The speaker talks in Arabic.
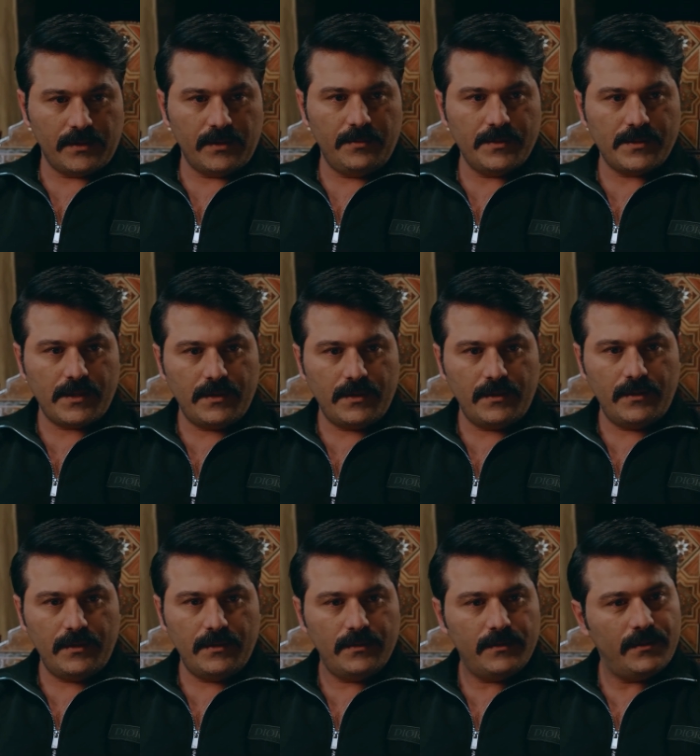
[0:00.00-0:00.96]
تخبز قال
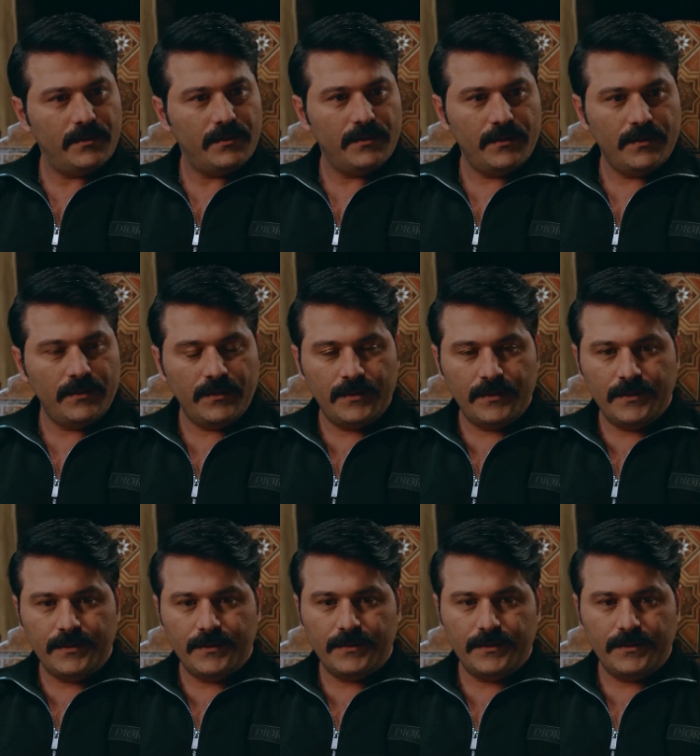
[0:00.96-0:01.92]

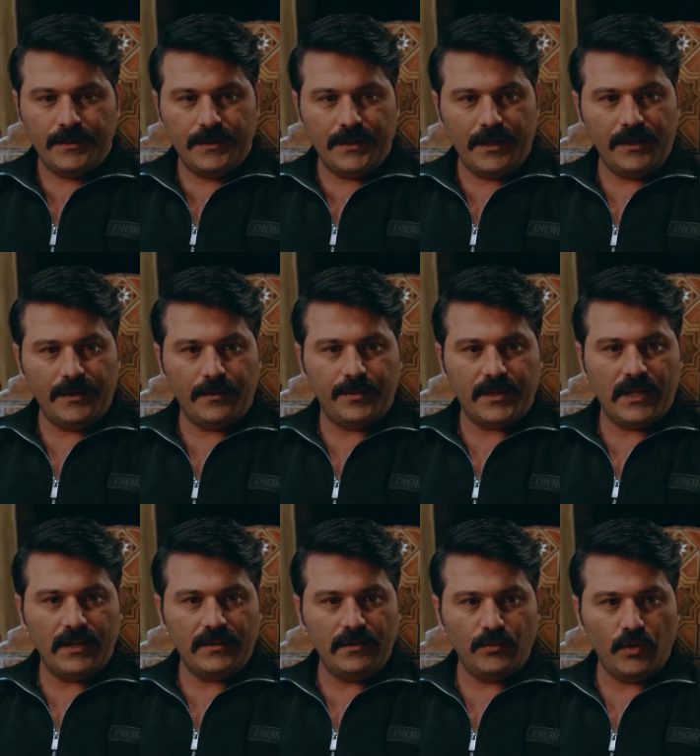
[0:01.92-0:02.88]
إن احنا
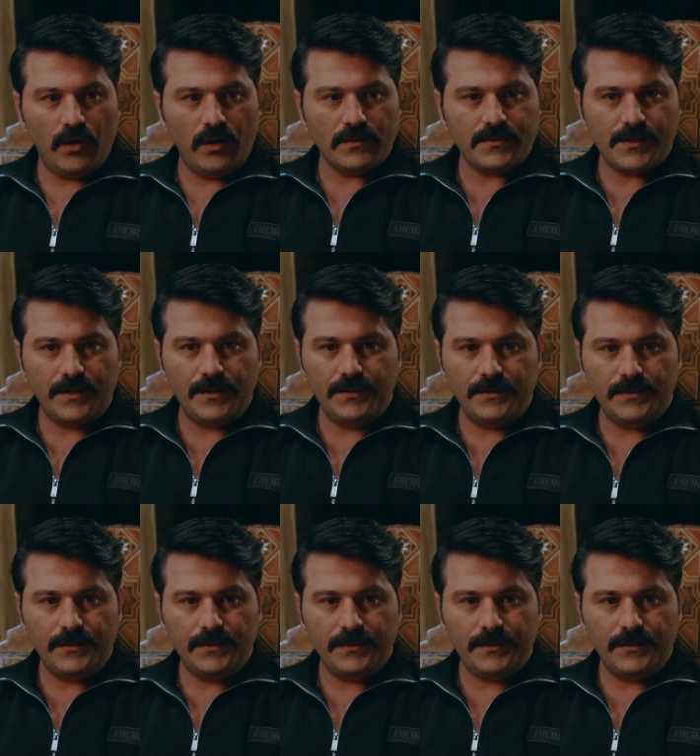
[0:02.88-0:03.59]
بتلاتة مخلصين